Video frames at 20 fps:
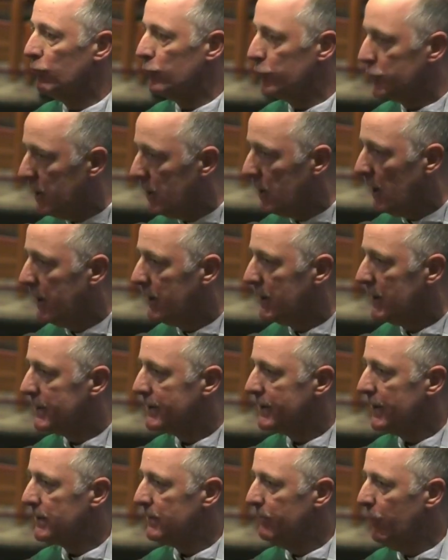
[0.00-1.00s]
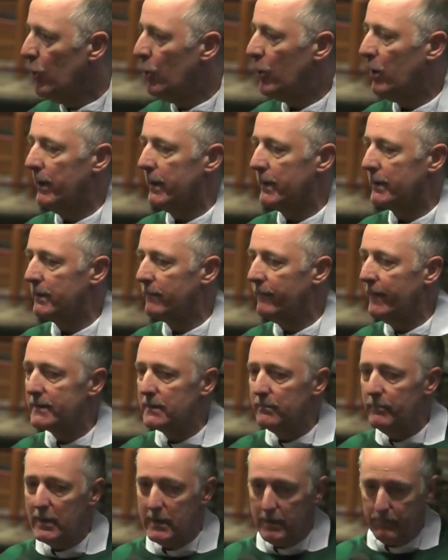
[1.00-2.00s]
Sicherlich ist das möglich.
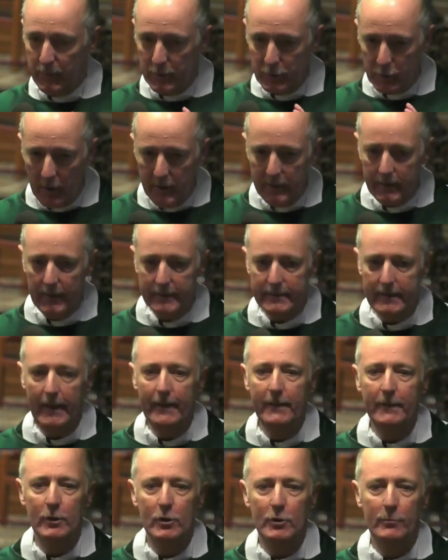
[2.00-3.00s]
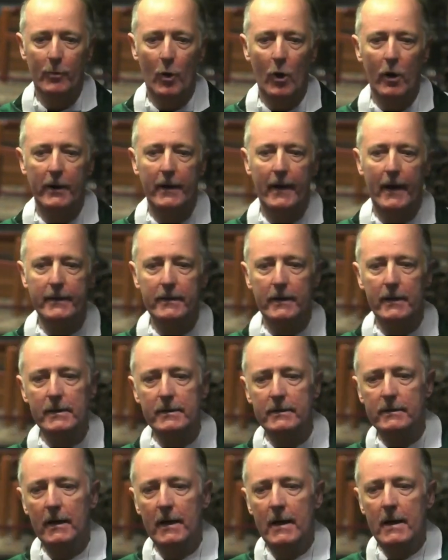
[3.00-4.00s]
Was mich besonders angesprochen hat,
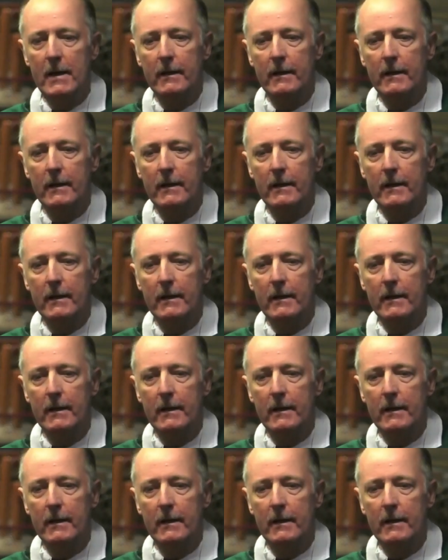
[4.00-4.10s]
ist,